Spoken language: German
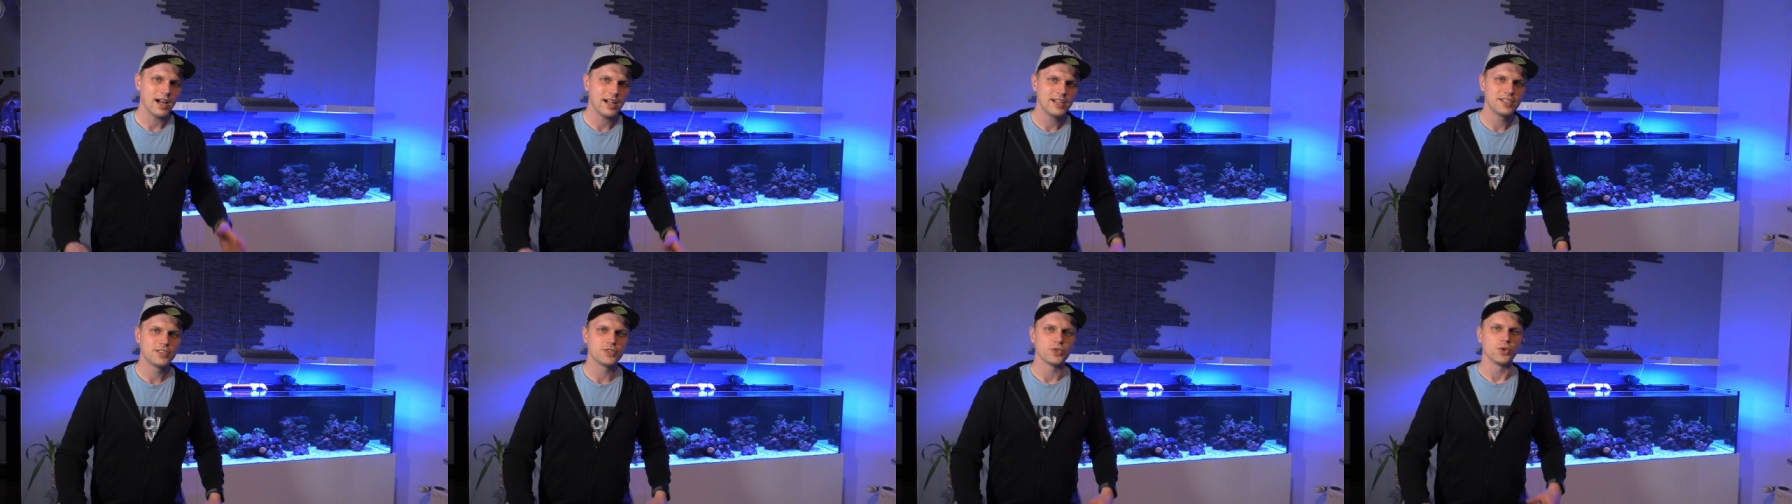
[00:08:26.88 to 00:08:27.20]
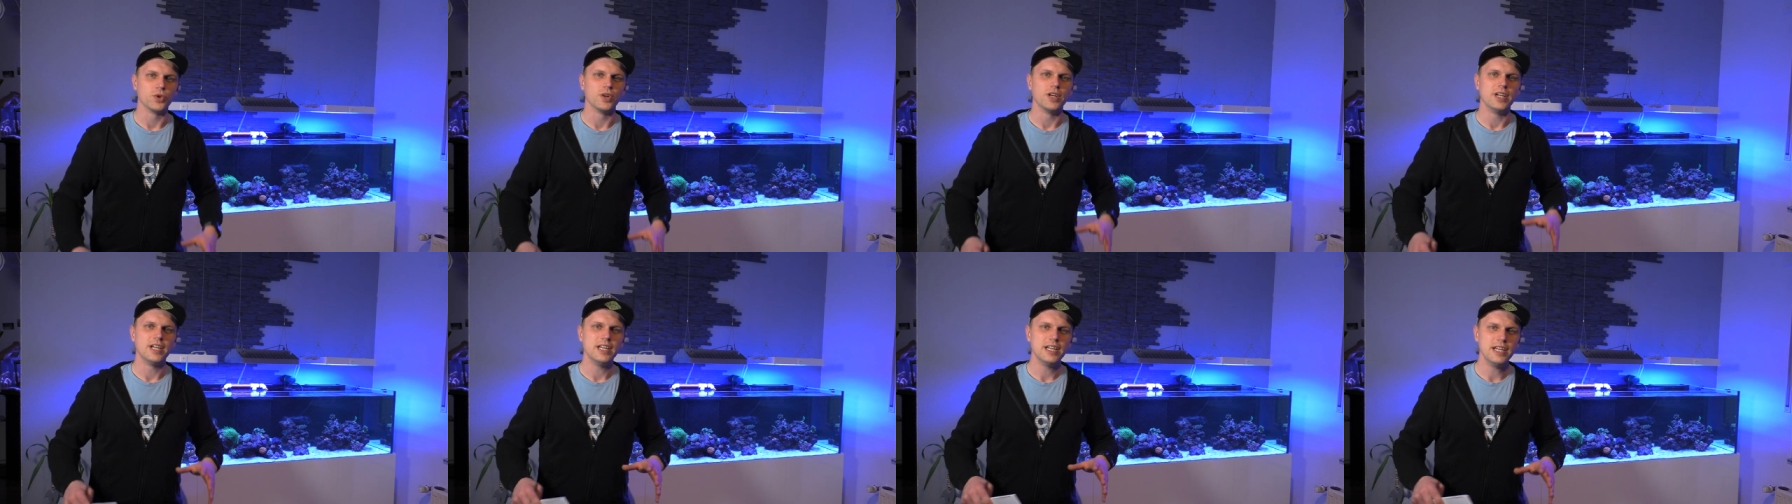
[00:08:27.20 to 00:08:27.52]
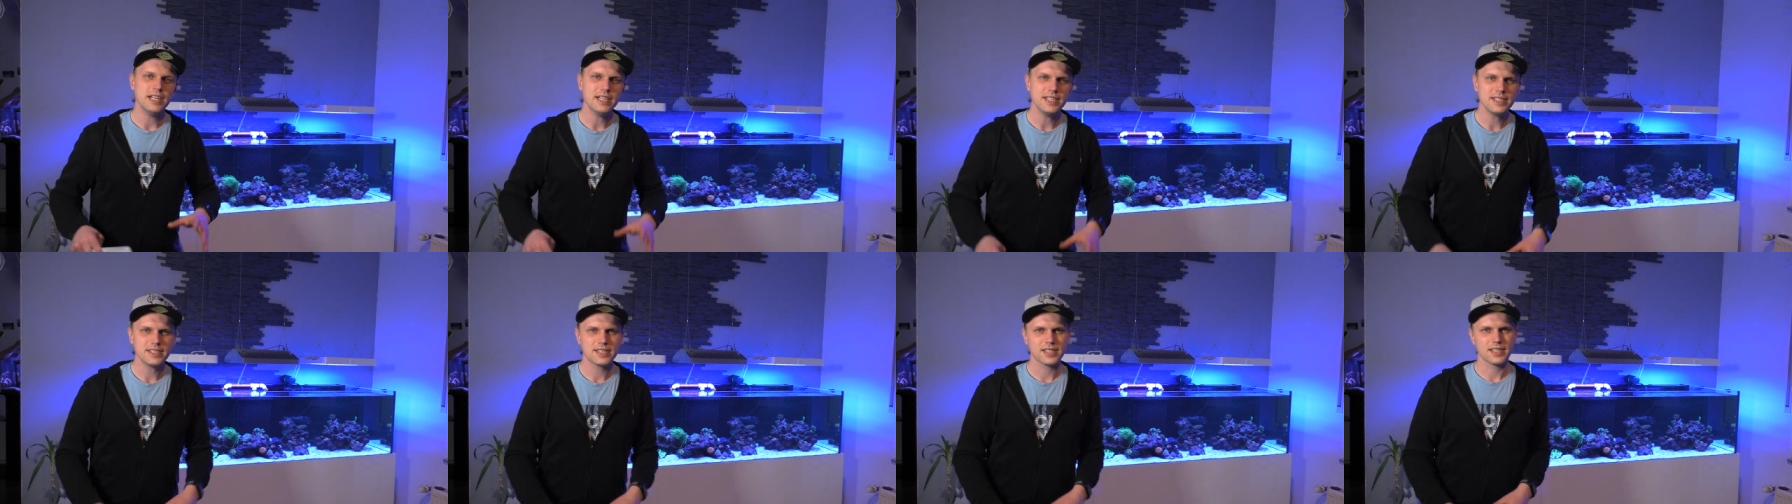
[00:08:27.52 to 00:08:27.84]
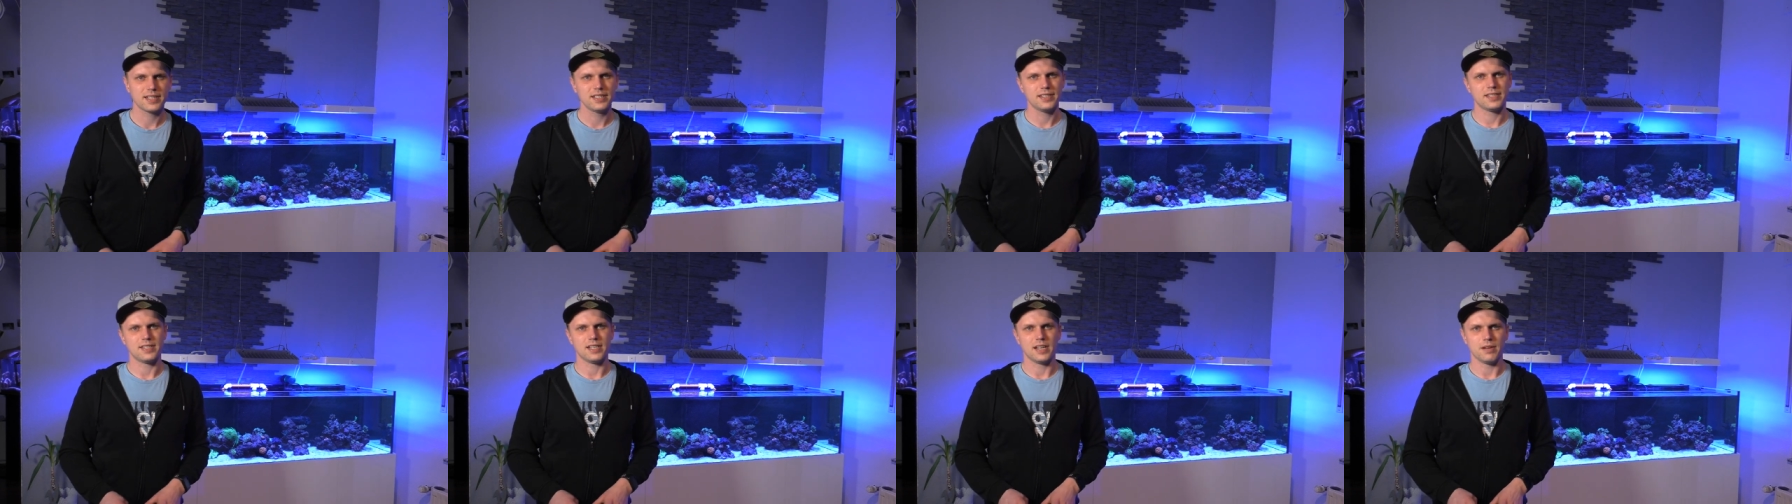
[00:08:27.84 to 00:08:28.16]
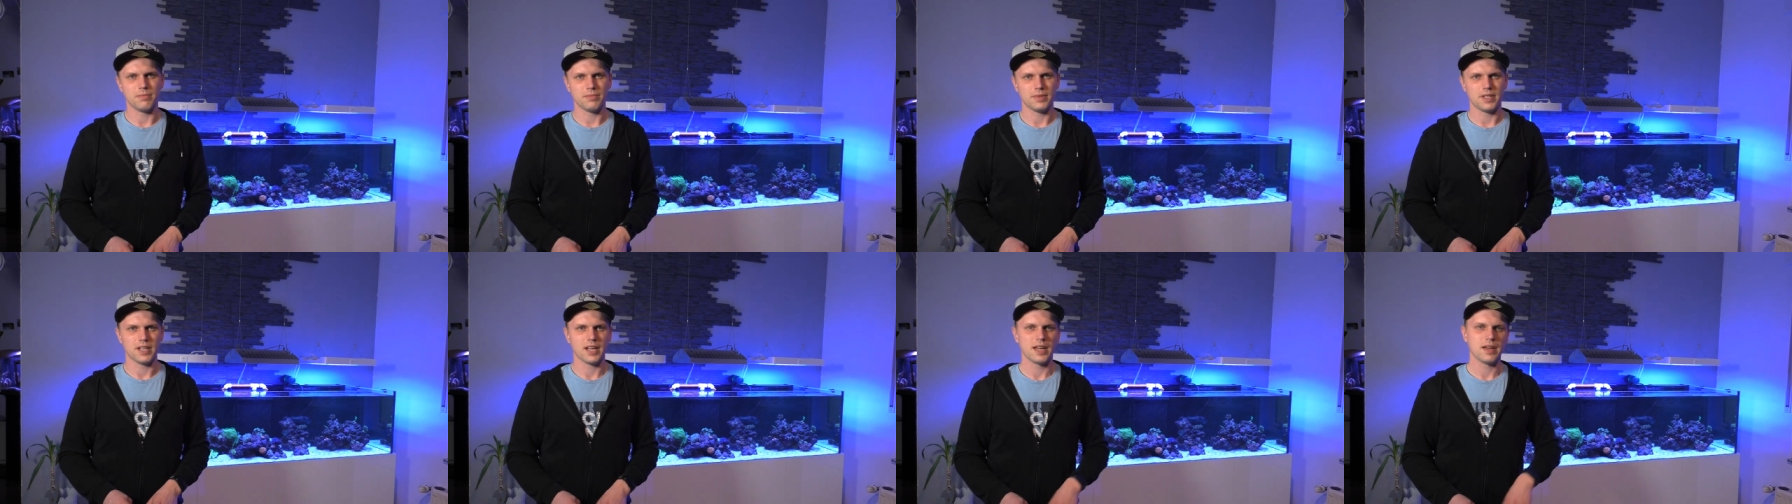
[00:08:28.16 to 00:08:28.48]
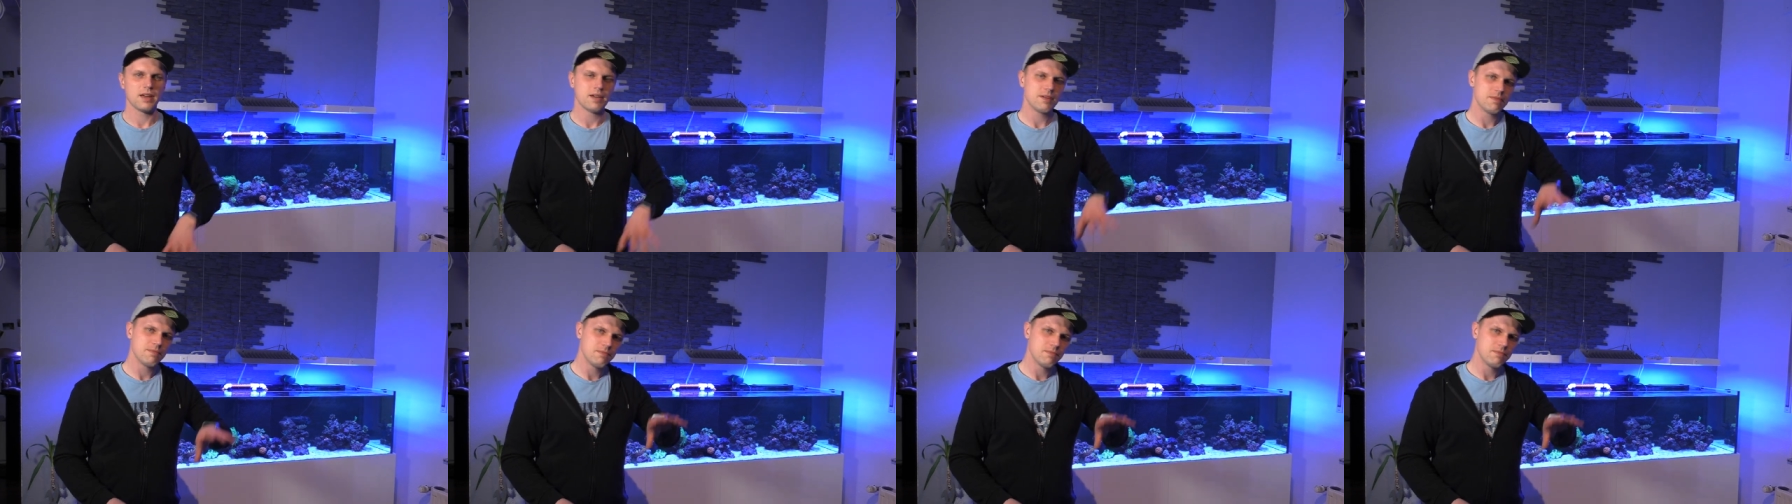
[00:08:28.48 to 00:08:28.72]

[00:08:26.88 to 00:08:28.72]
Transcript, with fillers: Also insgesamt